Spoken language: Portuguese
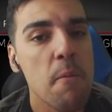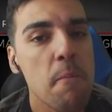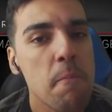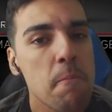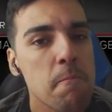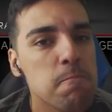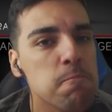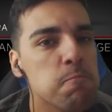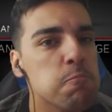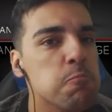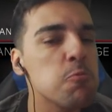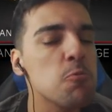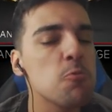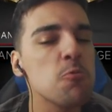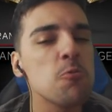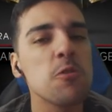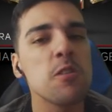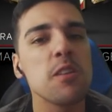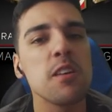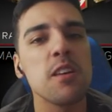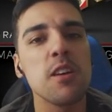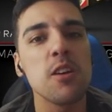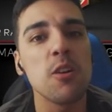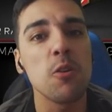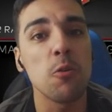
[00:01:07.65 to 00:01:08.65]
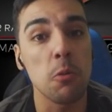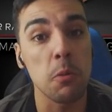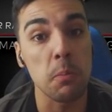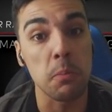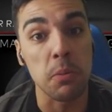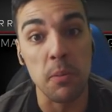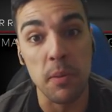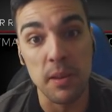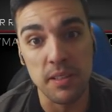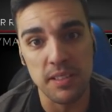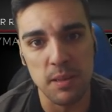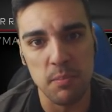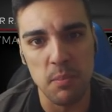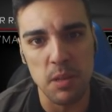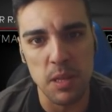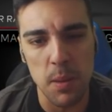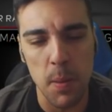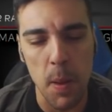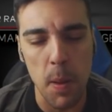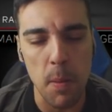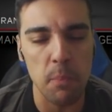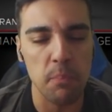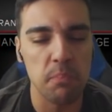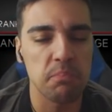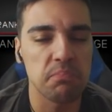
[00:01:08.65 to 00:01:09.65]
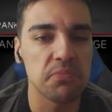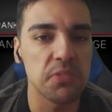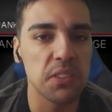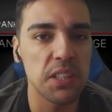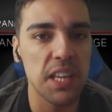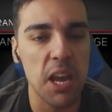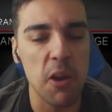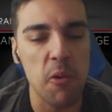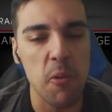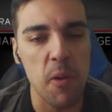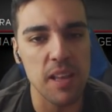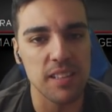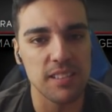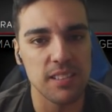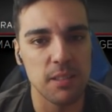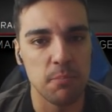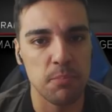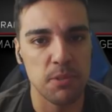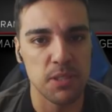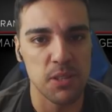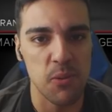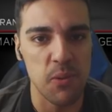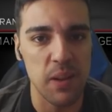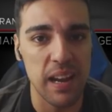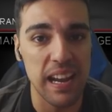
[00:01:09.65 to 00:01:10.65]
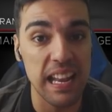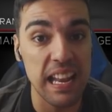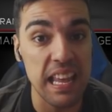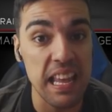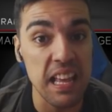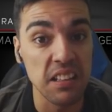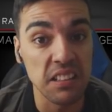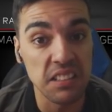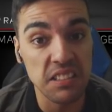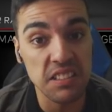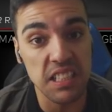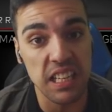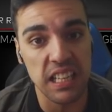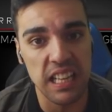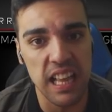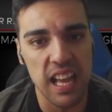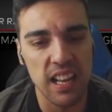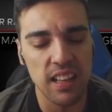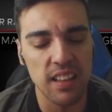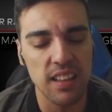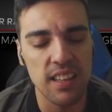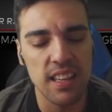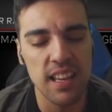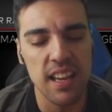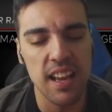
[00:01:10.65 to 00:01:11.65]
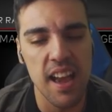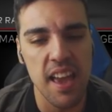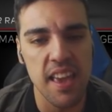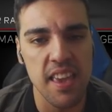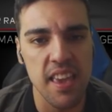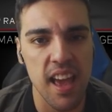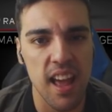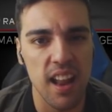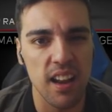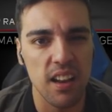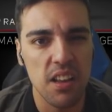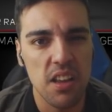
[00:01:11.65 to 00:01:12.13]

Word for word: podeu, pelo menos a mim também fiquei com essa impressão que era ele que se calhar que ia ganhar,